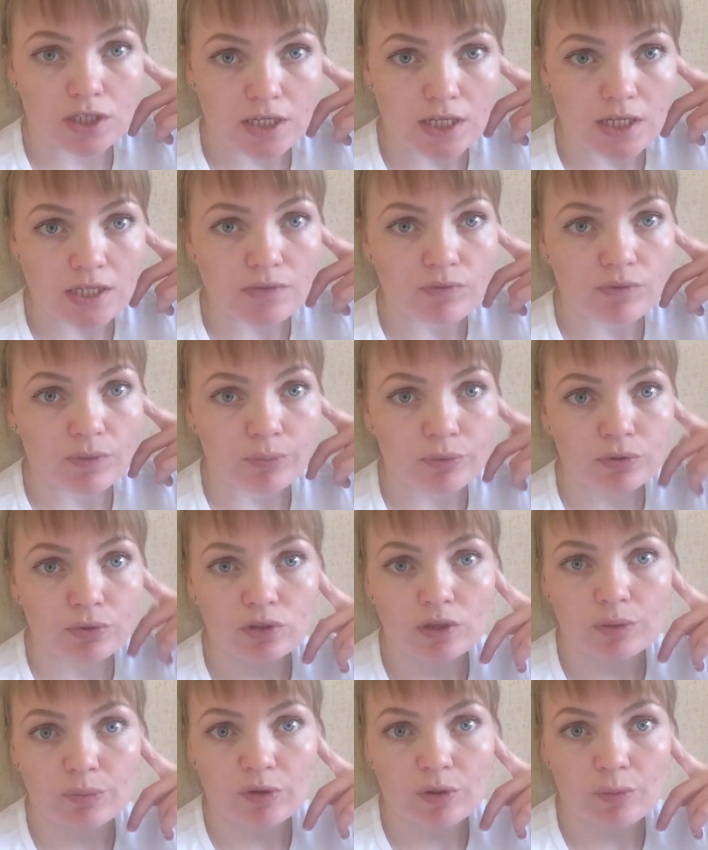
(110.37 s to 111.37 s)
средства
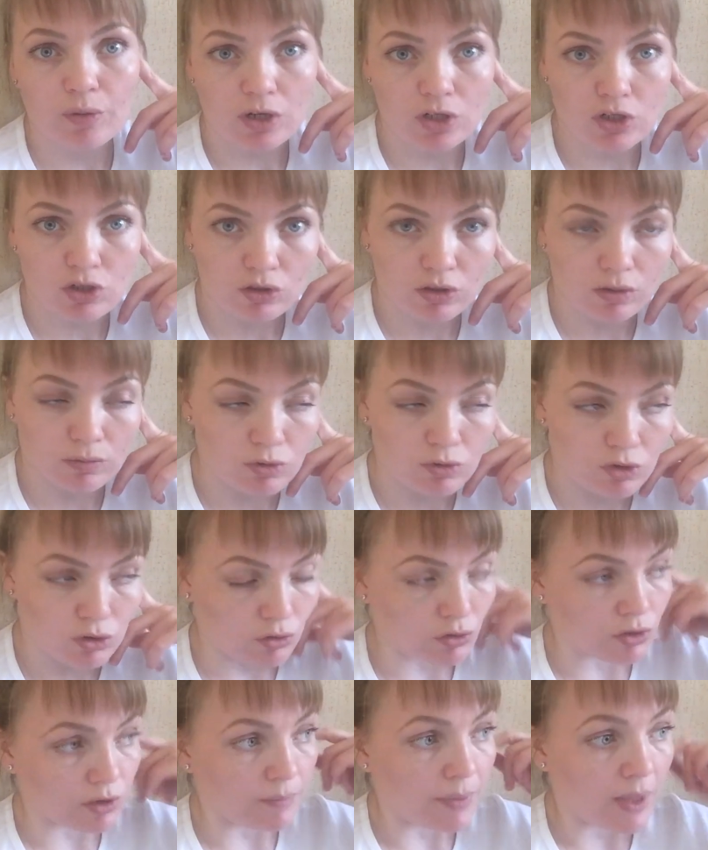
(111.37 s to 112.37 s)
будут на моем расчетном
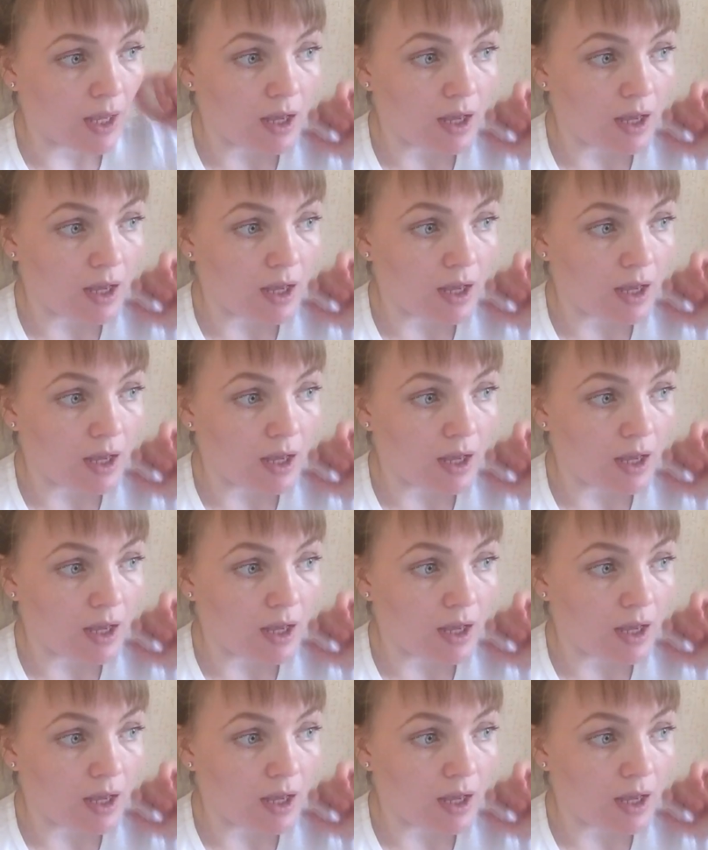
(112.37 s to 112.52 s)
счете.